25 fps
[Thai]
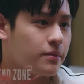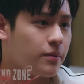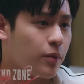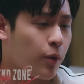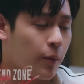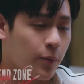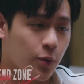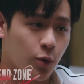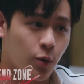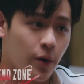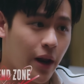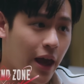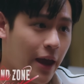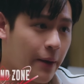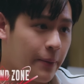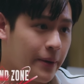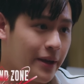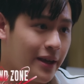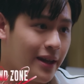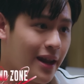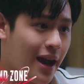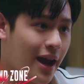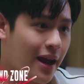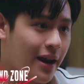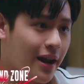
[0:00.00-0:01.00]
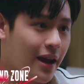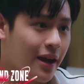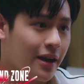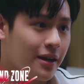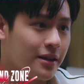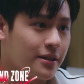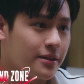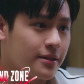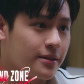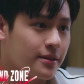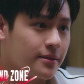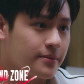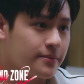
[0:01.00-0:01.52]
ผมดูแลพี่ได้นะ
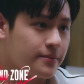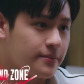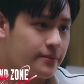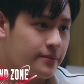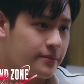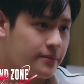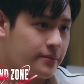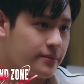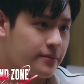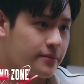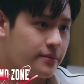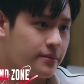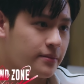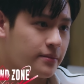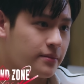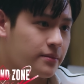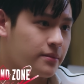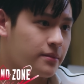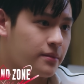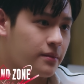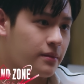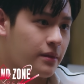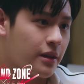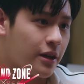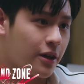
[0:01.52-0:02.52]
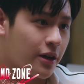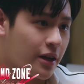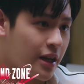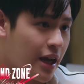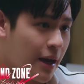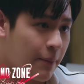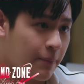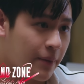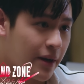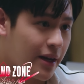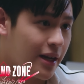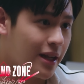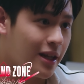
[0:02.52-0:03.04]
แล้วก็
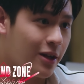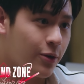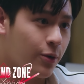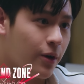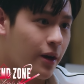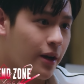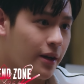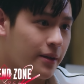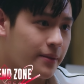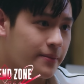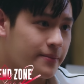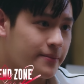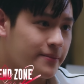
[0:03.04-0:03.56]
ทำได้ดีด้วย